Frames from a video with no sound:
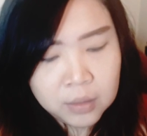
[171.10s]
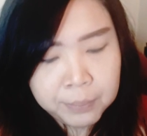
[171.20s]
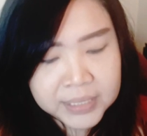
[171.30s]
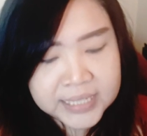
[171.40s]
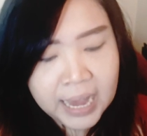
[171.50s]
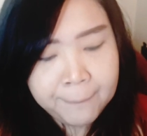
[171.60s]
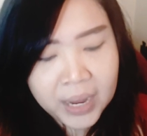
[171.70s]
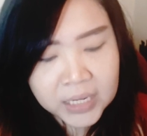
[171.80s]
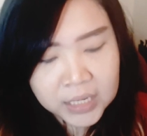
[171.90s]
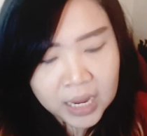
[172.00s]

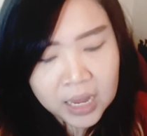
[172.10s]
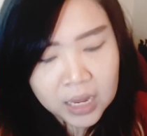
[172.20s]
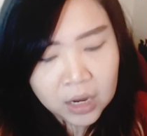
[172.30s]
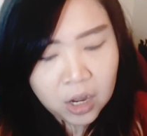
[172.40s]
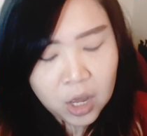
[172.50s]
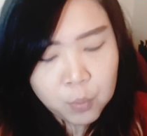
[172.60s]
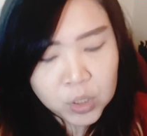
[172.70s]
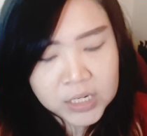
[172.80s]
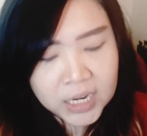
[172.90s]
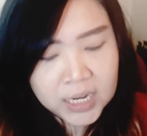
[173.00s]
persiapannya kalau mau
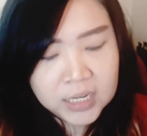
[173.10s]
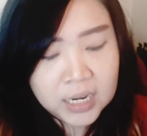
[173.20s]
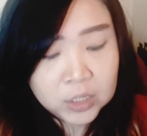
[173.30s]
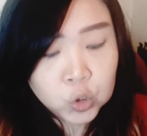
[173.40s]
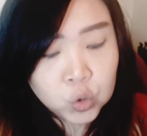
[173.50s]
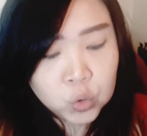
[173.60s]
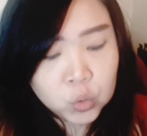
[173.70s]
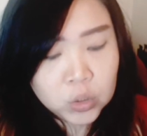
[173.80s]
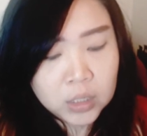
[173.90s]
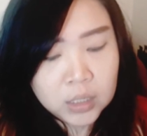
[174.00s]
ke Kanada
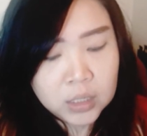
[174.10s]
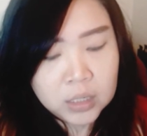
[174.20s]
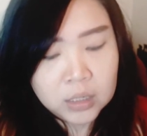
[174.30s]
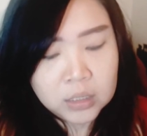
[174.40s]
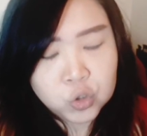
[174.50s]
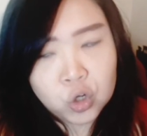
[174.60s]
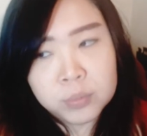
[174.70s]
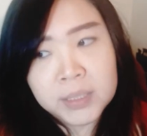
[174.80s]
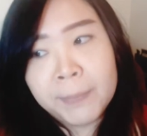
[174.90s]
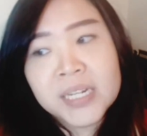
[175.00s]
itu uh,
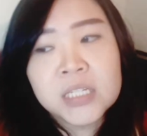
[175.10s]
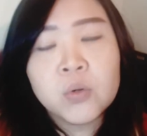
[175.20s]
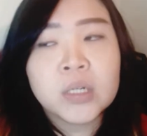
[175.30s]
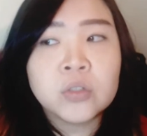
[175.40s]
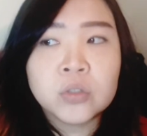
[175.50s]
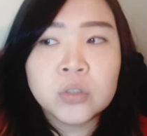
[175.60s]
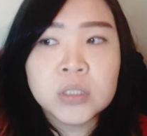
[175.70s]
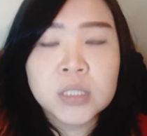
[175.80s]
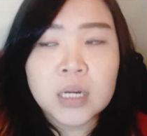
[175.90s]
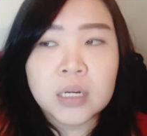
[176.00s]
cukup cepat sih waktu
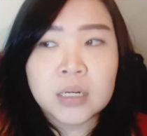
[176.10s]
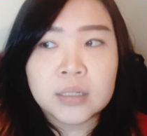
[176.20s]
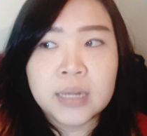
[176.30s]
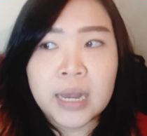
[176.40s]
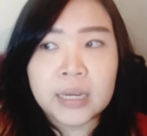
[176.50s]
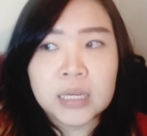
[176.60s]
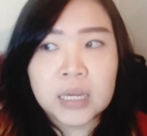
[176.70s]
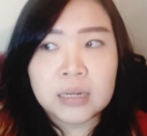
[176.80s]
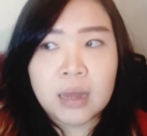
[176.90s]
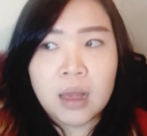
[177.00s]
itu uh, dari
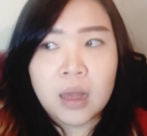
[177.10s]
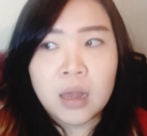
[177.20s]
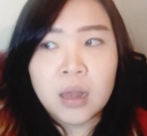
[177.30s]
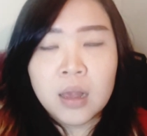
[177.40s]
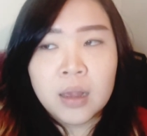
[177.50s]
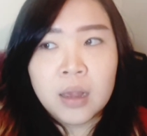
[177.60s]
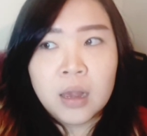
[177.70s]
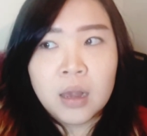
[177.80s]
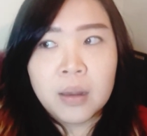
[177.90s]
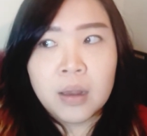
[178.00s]
kita
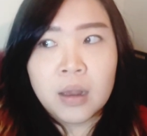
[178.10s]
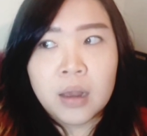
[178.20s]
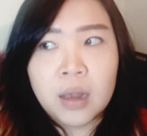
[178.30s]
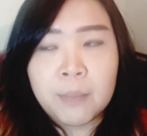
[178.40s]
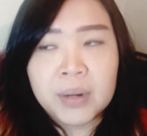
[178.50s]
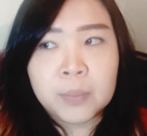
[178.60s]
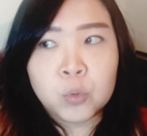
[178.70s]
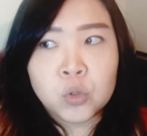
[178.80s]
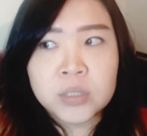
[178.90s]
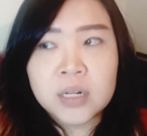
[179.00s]
ngambil
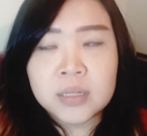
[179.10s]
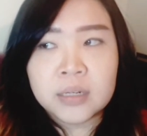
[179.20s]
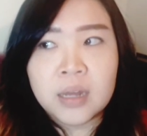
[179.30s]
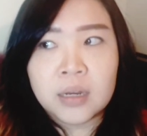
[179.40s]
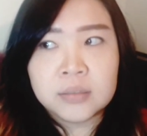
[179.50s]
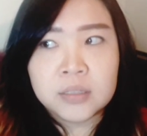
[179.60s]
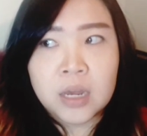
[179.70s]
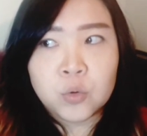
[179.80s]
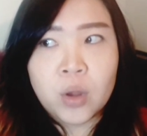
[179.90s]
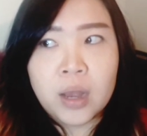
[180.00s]
keputusan sekitar
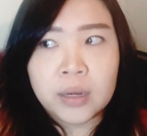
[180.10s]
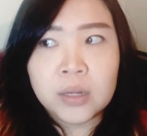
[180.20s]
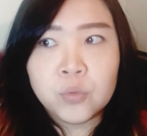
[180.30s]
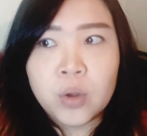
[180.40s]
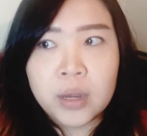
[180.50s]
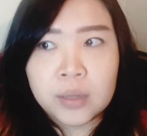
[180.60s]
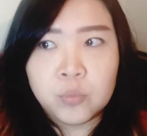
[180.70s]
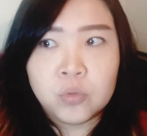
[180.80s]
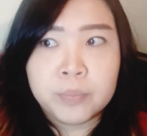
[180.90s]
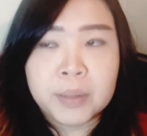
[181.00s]
Januari 2014